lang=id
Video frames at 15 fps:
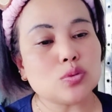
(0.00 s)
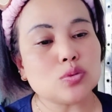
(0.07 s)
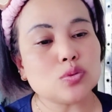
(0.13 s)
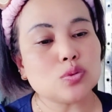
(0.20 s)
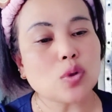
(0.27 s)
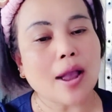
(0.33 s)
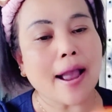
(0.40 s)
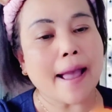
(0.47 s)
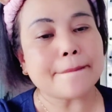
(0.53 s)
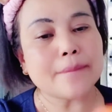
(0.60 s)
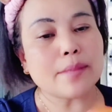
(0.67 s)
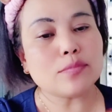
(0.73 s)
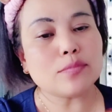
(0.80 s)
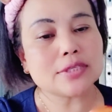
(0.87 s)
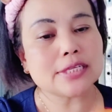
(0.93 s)
untuk
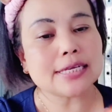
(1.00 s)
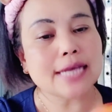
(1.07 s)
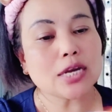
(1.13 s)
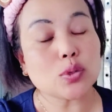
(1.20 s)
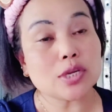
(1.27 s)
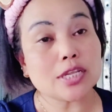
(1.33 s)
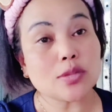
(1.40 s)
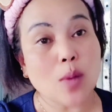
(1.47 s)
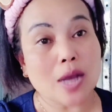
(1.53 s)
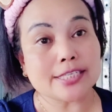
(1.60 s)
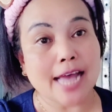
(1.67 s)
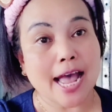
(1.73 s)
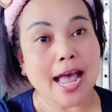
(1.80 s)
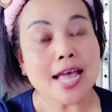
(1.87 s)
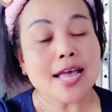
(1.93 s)
memutihkan kulit
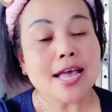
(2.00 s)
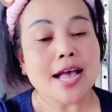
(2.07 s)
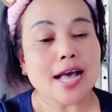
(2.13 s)
wajah